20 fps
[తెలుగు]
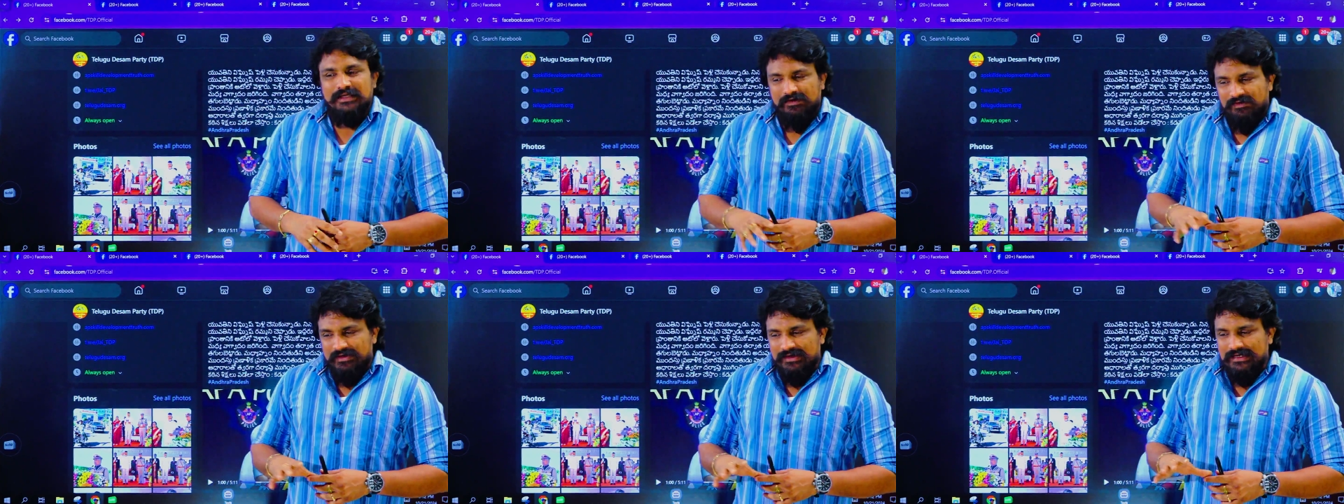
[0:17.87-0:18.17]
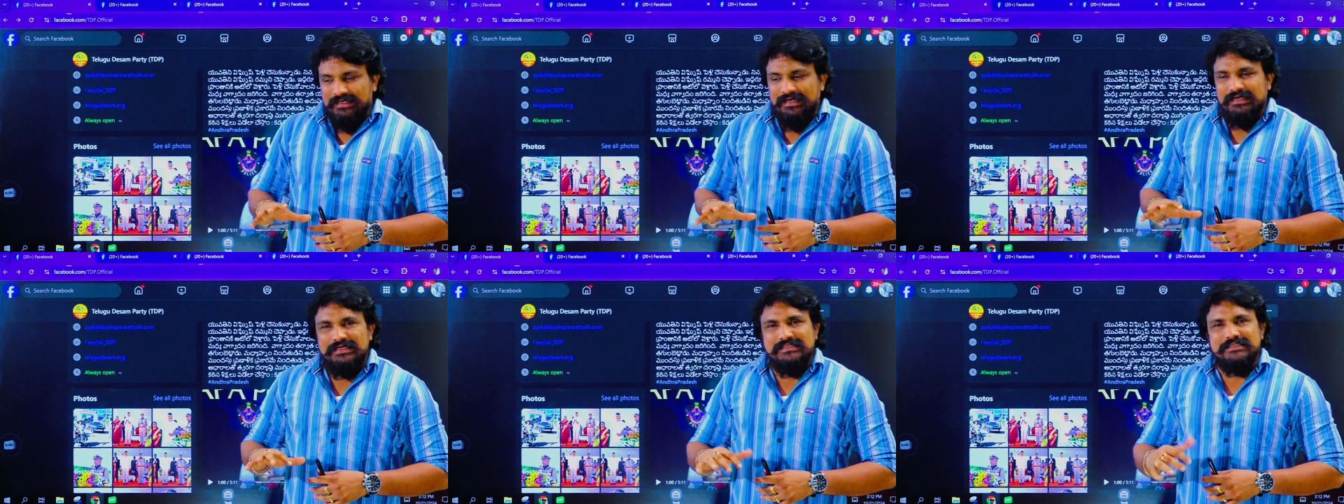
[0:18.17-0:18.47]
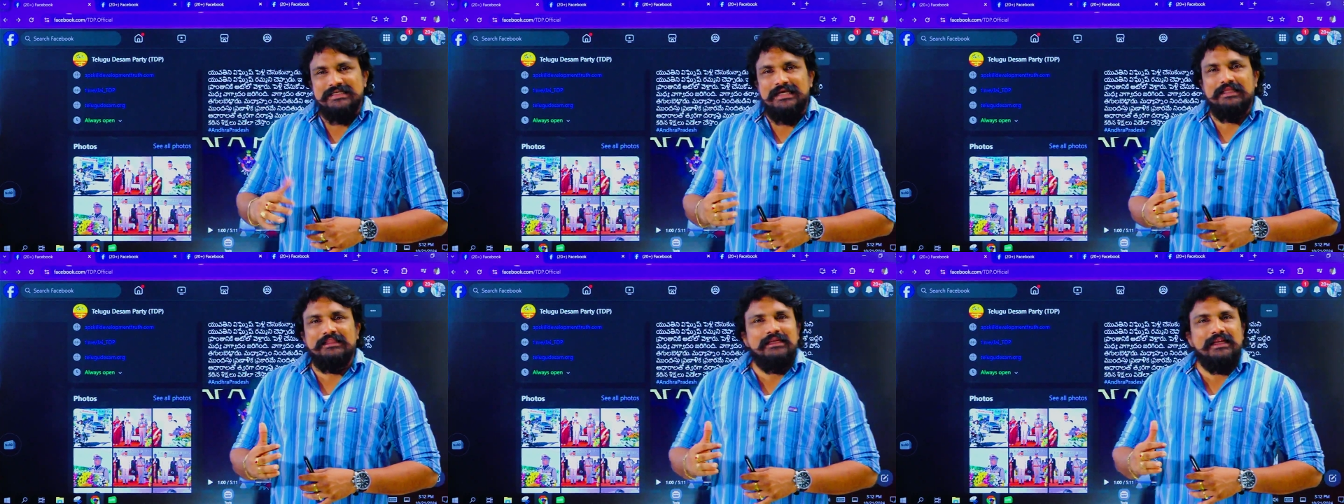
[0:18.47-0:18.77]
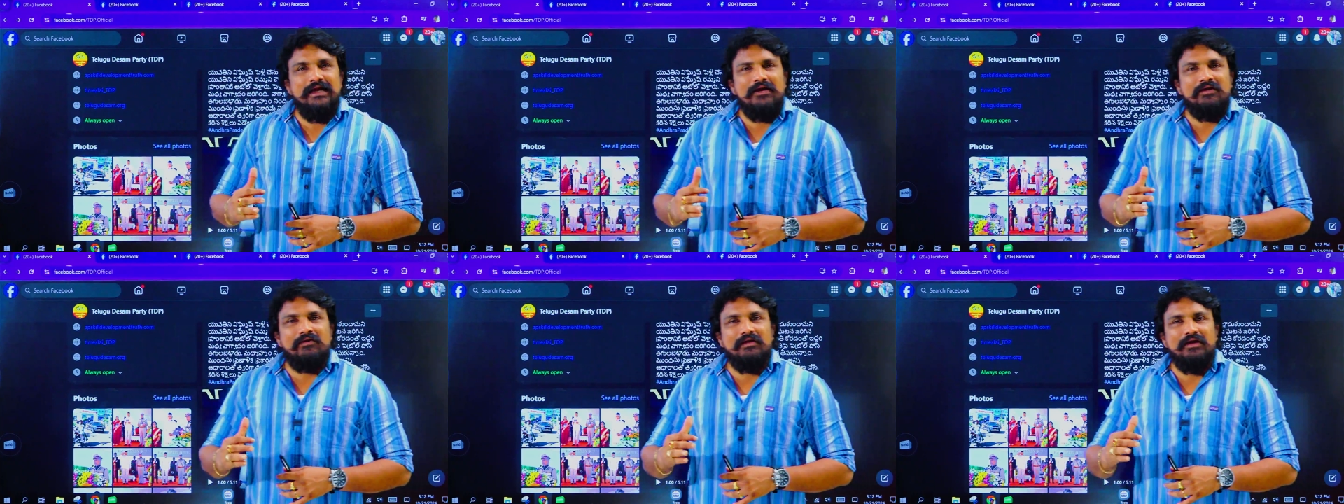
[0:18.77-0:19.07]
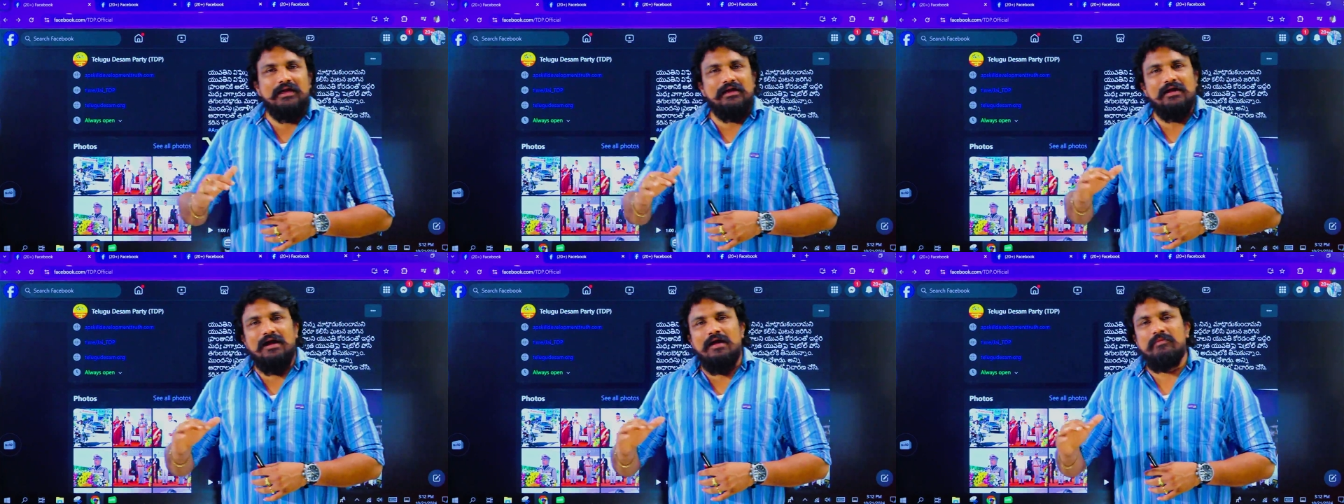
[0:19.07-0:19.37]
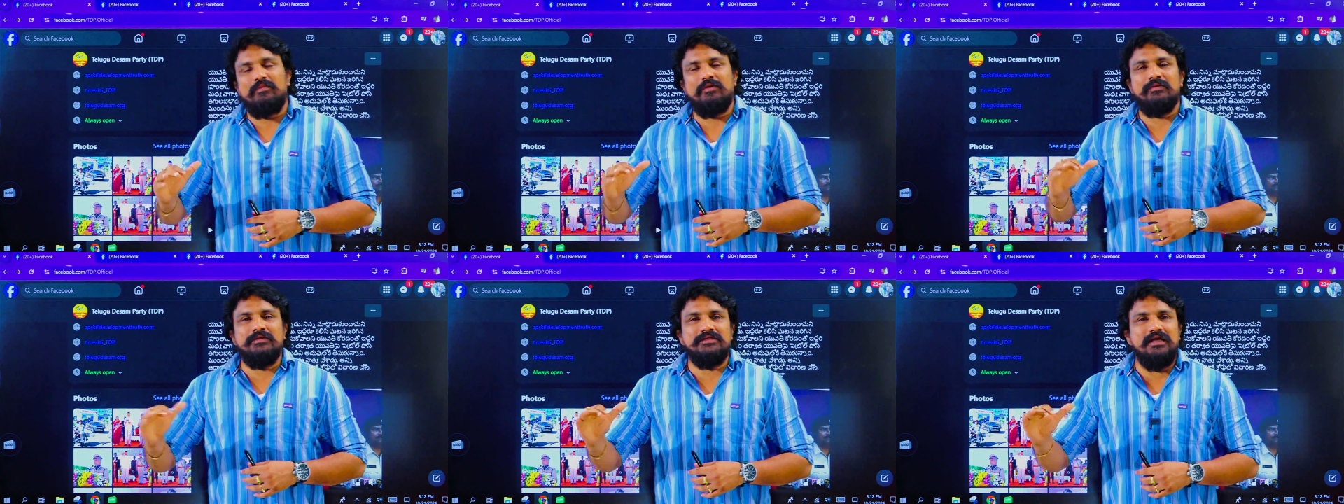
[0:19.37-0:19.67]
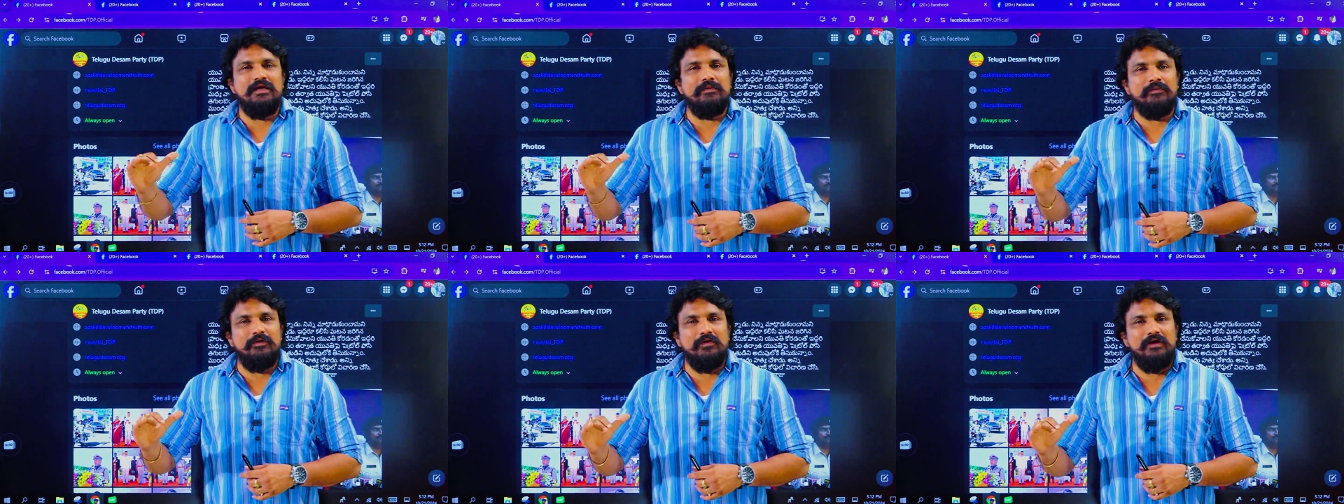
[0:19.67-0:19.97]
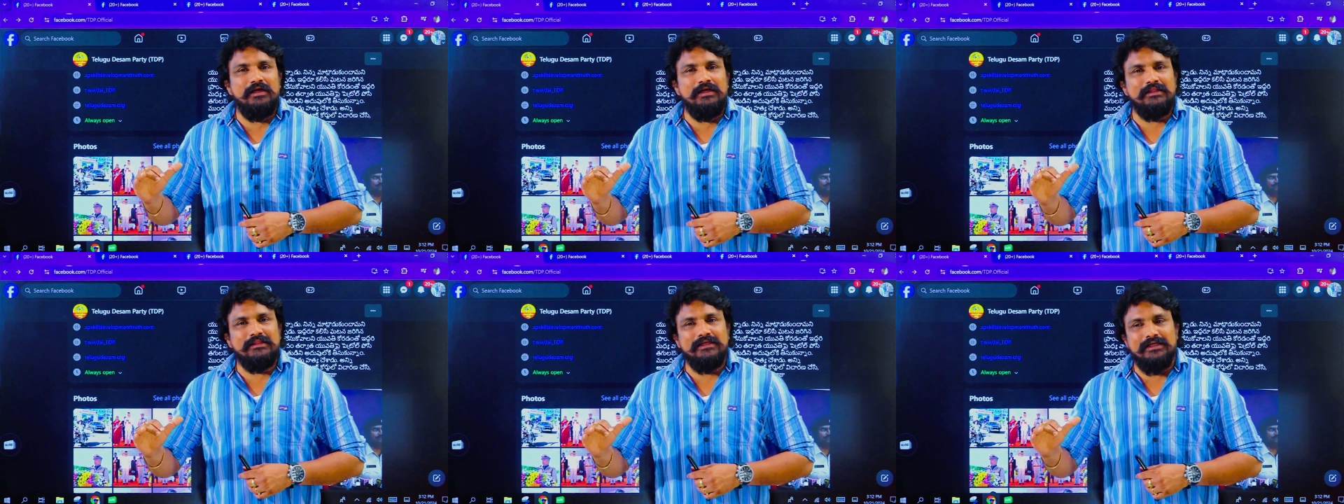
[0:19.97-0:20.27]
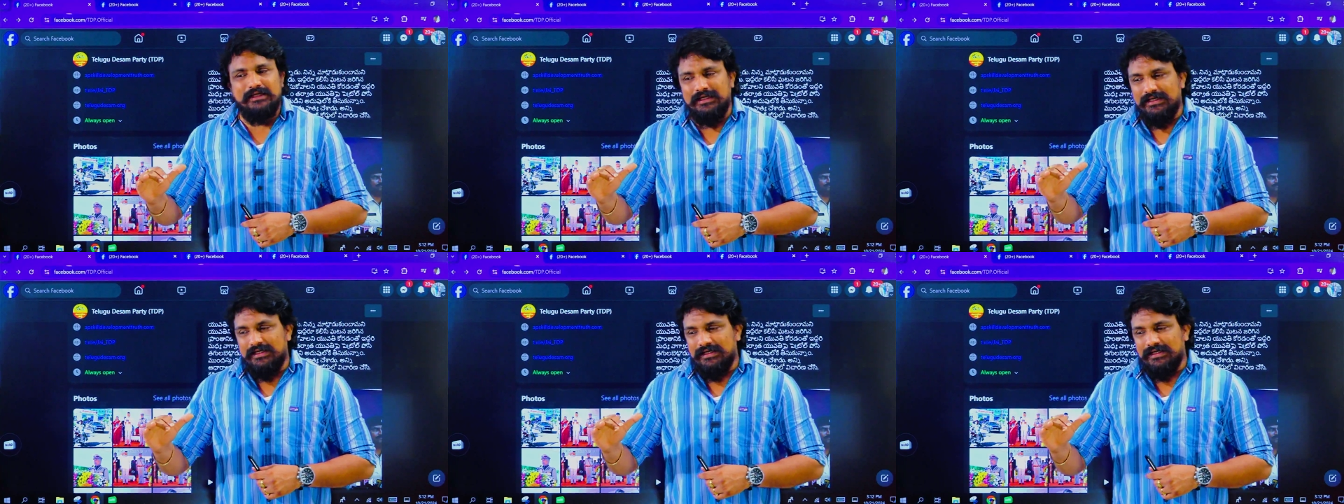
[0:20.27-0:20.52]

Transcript: ఎవరైనా నిజాయితీ లేకుండా కాంప్రమైజ్ అయిపోయేవాళ్ళు వాళ్ళు అయితే